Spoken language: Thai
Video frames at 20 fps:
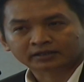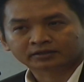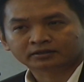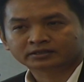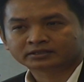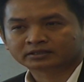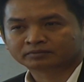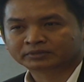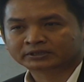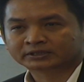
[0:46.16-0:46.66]

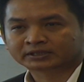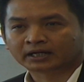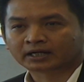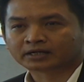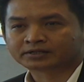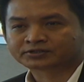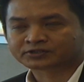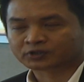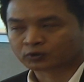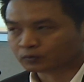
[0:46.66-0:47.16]
จารย์ด
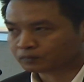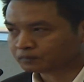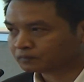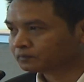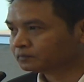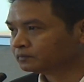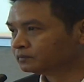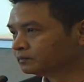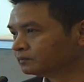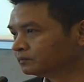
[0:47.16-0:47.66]
ร.สังสิท
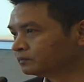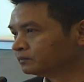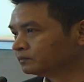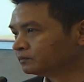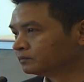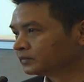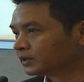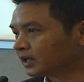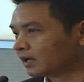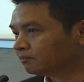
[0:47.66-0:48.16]
ธิ์พิริยะ
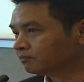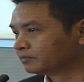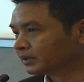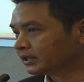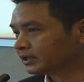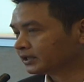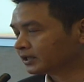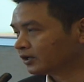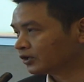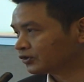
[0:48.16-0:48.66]
รังสรรค์ป
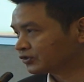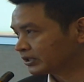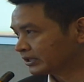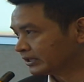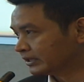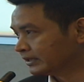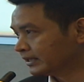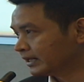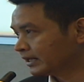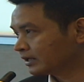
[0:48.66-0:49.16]
ระธานส
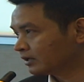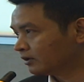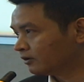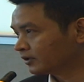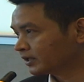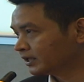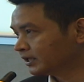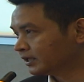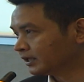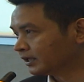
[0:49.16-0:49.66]
ถา
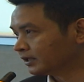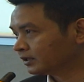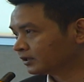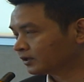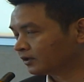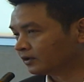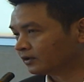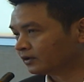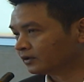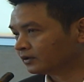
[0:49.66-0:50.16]
บันป
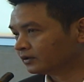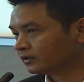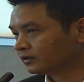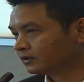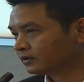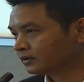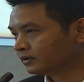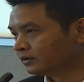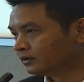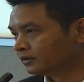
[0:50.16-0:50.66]
ฏิรูปประ
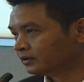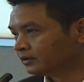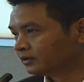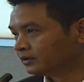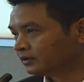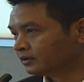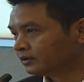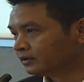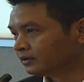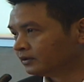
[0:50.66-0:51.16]
เทศหรือส
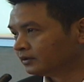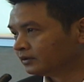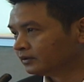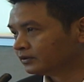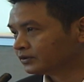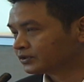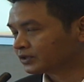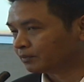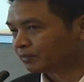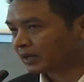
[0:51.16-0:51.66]
ปท.
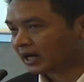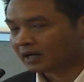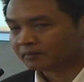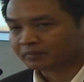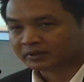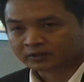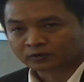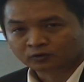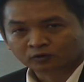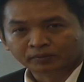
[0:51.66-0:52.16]
นะคะและ
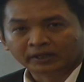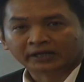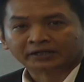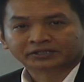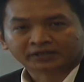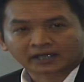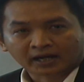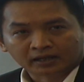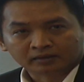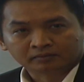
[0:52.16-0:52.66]

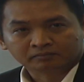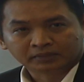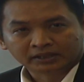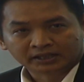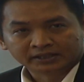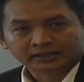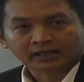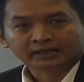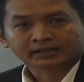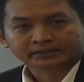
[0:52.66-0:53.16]
นายสุริยสา
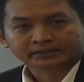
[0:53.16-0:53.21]
ยกตศิ